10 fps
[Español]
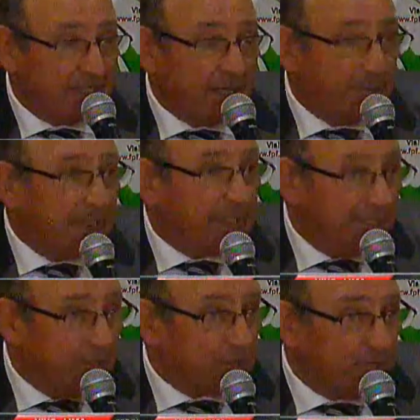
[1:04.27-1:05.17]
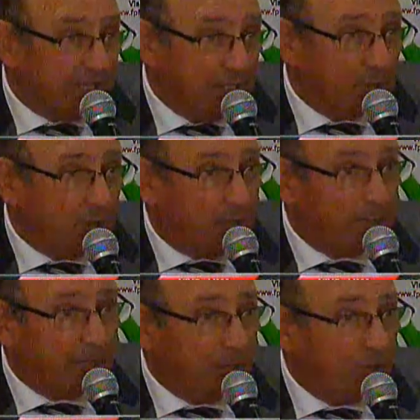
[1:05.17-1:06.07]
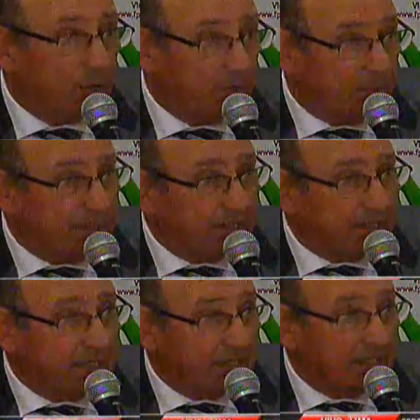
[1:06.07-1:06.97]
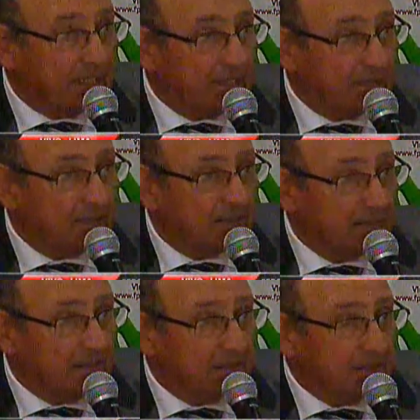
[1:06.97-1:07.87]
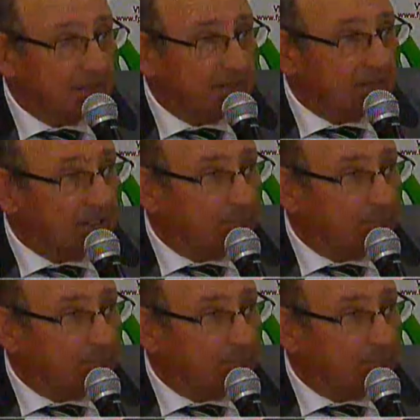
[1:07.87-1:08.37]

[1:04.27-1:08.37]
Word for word: De haber tenido sanito a Paolo, me parece que, que